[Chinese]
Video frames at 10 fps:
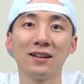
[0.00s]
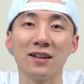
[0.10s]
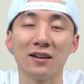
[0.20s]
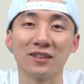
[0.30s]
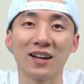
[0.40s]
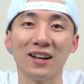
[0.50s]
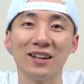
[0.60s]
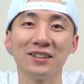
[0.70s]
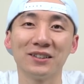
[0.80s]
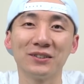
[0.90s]
两台
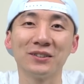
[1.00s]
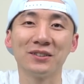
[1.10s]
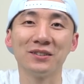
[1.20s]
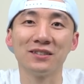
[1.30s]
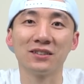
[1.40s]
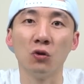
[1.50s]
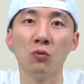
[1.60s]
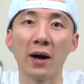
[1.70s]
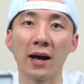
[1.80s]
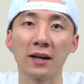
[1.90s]
都
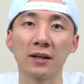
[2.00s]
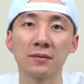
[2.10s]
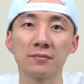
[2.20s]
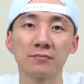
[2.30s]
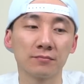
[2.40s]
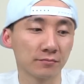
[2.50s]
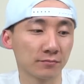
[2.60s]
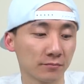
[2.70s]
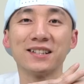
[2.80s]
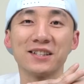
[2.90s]
买。
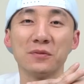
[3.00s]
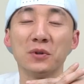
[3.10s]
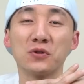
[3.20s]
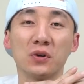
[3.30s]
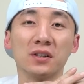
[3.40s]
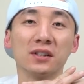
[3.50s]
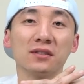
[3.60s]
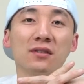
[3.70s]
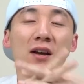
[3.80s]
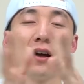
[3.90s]
你们觉得呢？
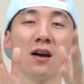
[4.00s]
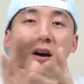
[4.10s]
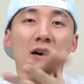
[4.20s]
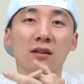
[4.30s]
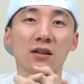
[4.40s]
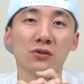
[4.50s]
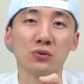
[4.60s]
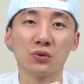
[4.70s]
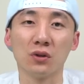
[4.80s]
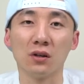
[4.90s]
好了，
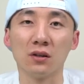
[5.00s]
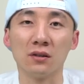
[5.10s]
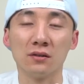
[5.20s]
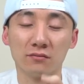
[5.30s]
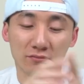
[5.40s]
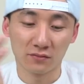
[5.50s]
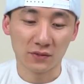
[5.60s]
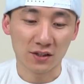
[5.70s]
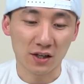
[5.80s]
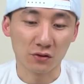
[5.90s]
如果
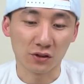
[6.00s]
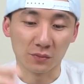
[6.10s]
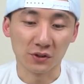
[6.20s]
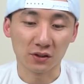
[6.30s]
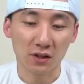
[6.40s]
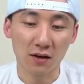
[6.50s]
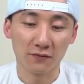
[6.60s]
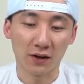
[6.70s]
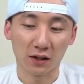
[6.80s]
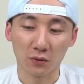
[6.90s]
大家有什么
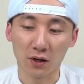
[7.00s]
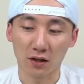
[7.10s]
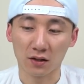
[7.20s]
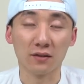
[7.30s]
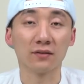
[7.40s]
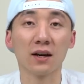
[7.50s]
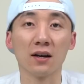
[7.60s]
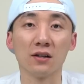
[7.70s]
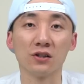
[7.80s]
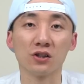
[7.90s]
看法的话，可以
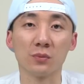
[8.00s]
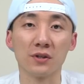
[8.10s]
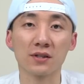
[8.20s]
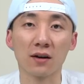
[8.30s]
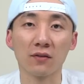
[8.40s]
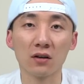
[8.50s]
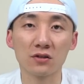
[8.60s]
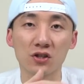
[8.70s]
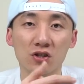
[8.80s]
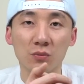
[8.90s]
在视频下方
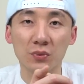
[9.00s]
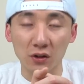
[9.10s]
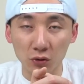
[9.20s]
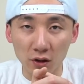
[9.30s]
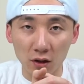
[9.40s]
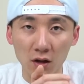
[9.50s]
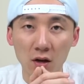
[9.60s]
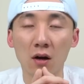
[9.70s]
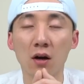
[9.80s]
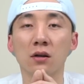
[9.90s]
进行评论，
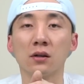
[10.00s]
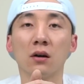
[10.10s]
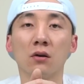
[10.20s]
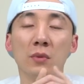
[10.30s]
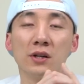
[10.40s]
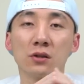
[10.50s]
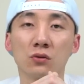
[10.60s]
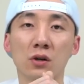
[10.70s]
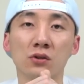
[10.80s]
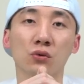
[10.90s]
然后没事
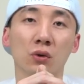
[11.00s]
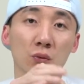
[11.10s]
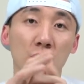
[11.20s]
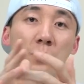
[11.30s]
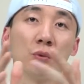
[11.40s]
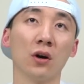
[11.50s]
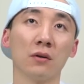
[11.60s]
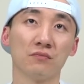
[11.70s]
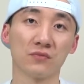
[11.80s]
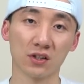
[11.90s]
关注我的微博，
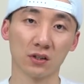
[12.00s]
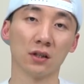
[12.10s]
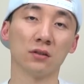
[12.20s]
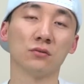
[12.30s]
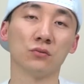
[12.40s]
记得